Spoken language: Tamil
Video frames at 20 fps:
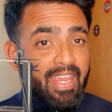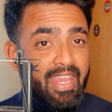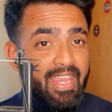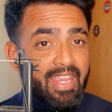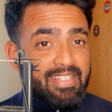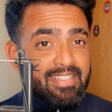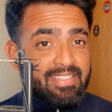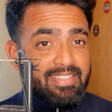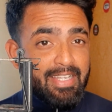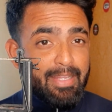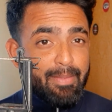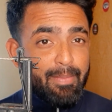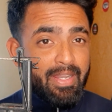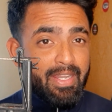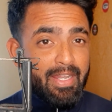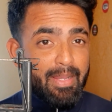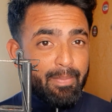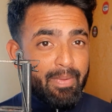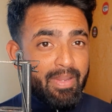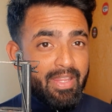ஏஜ்
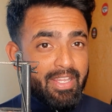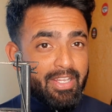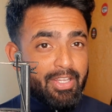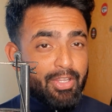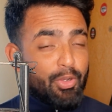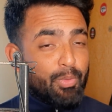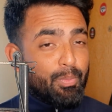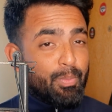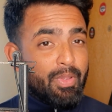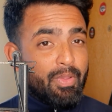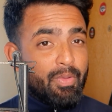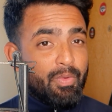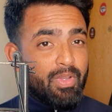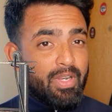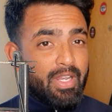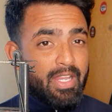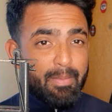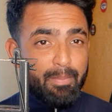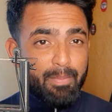லிமிட் அப்படிங்கிறது ரொம்பவே ஒரு